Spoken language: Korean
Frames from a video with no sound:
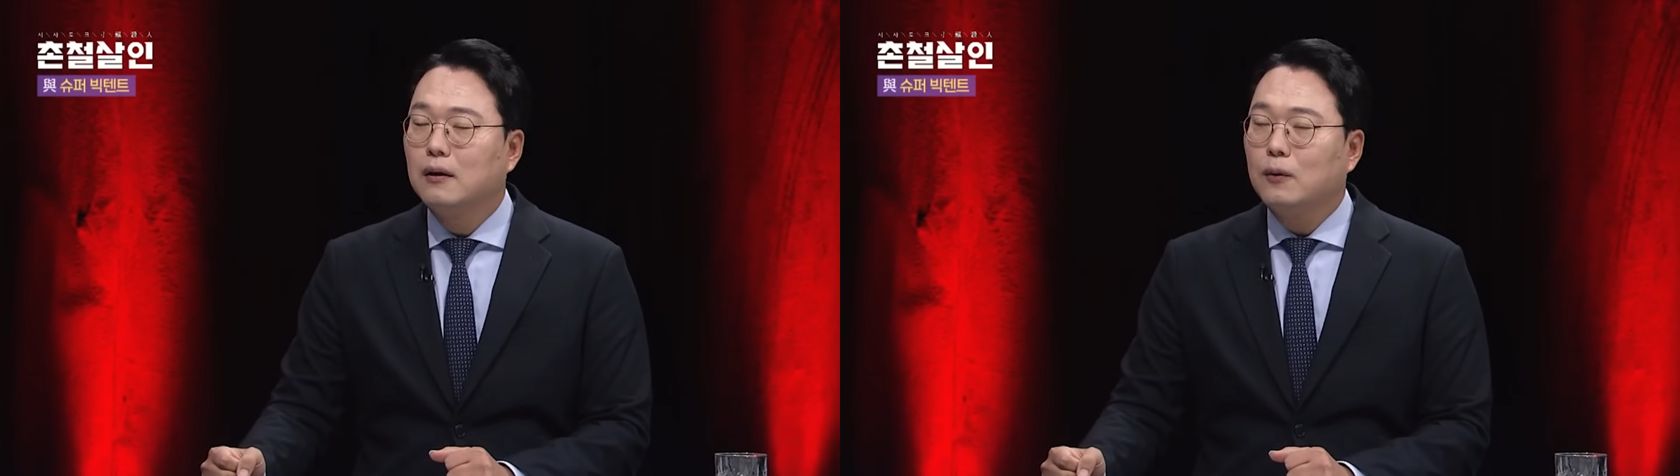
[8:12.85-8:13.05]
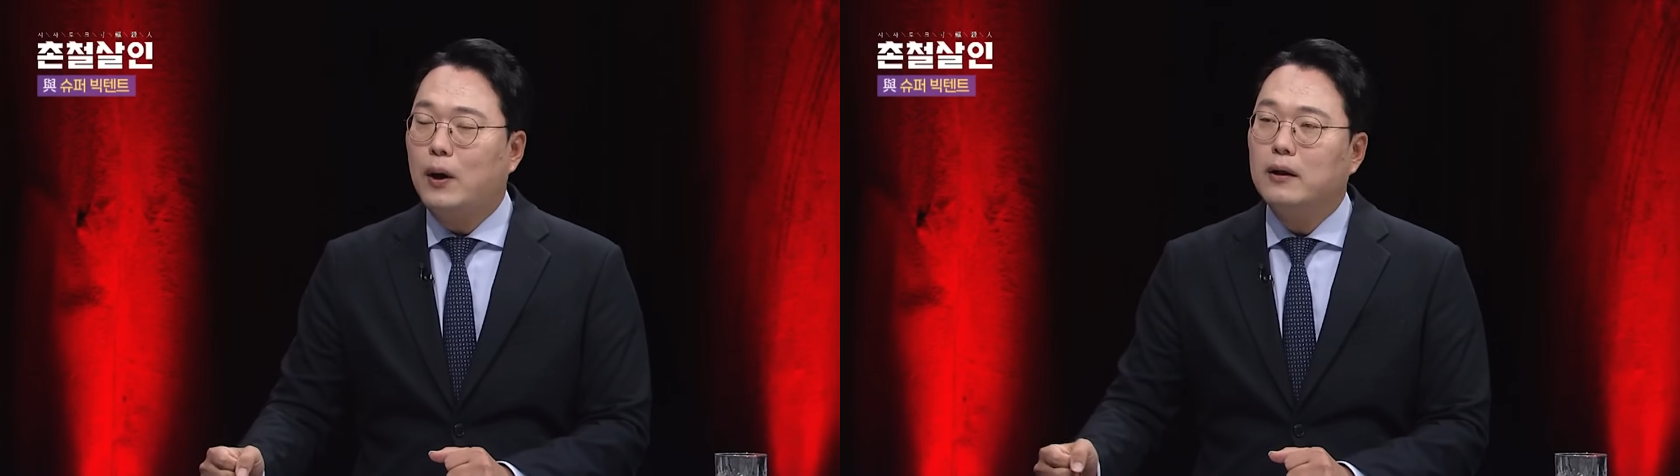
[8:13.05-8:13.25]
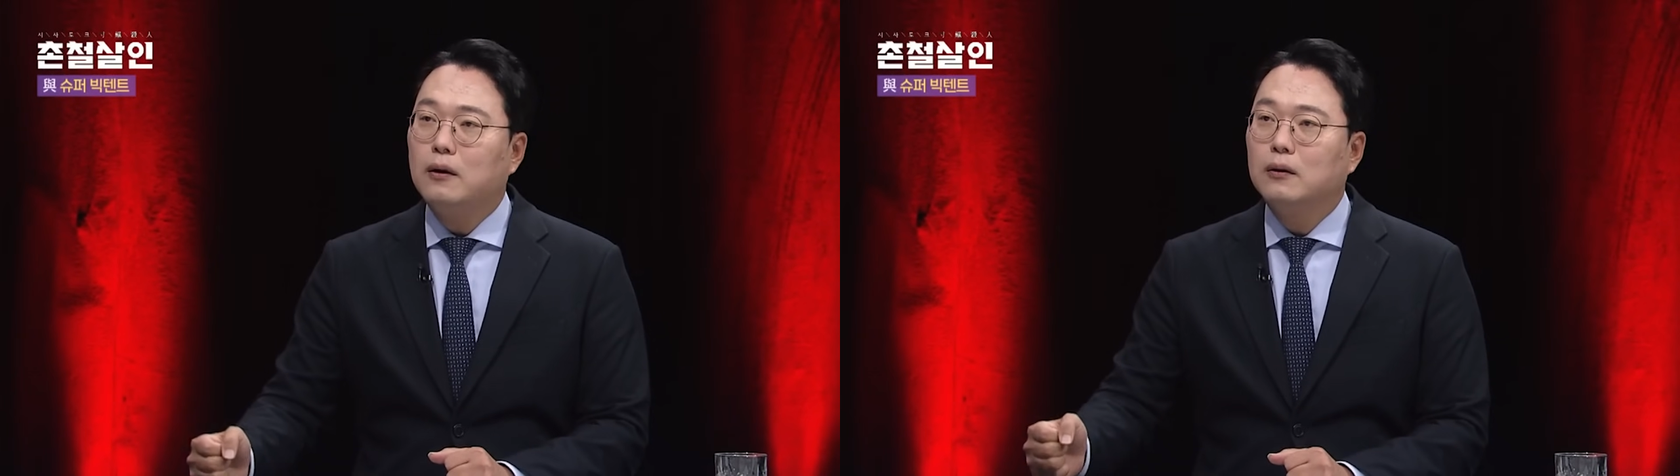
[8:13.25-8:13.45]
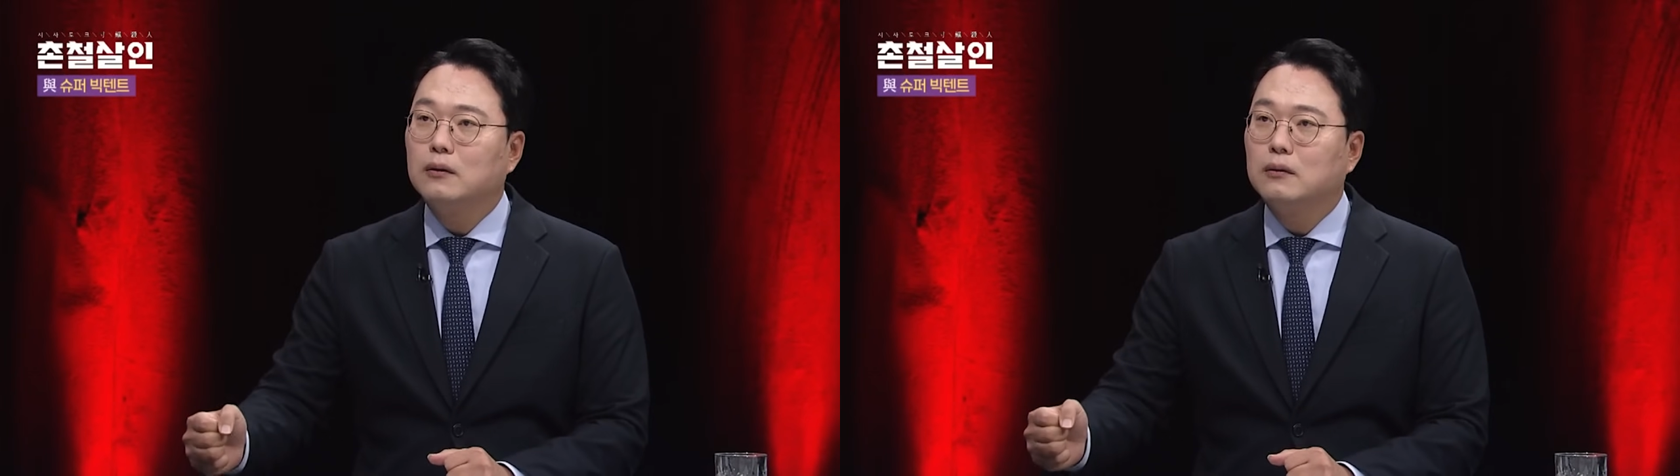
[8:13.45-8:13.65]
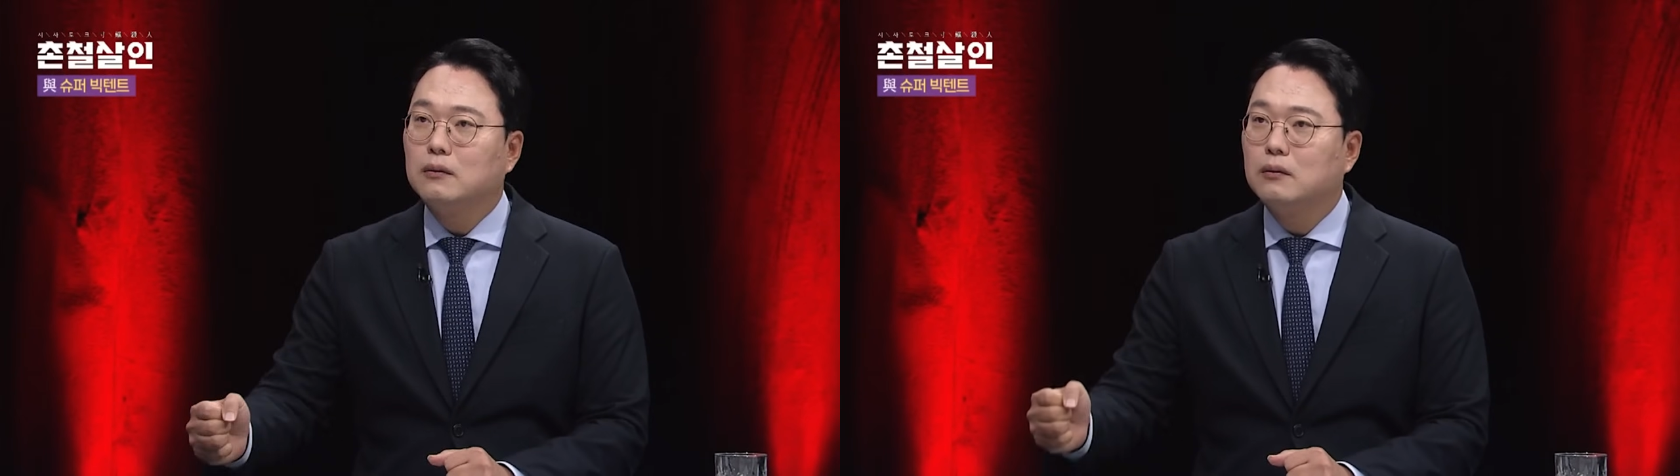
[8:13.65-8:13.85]

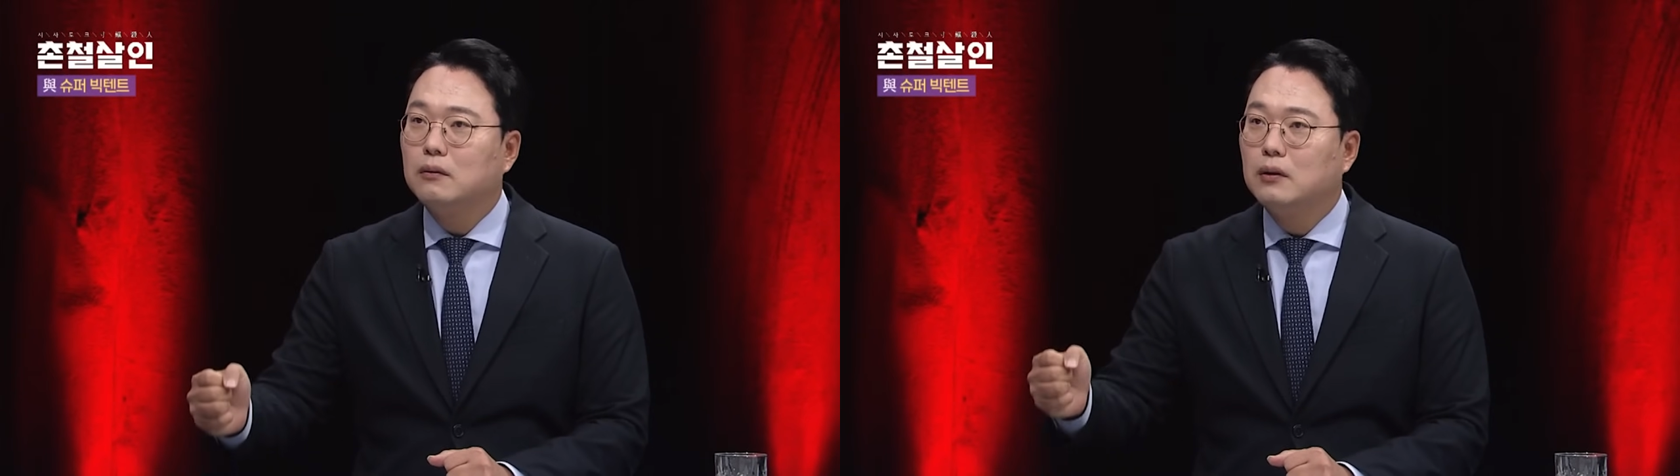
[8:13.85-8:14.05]
과연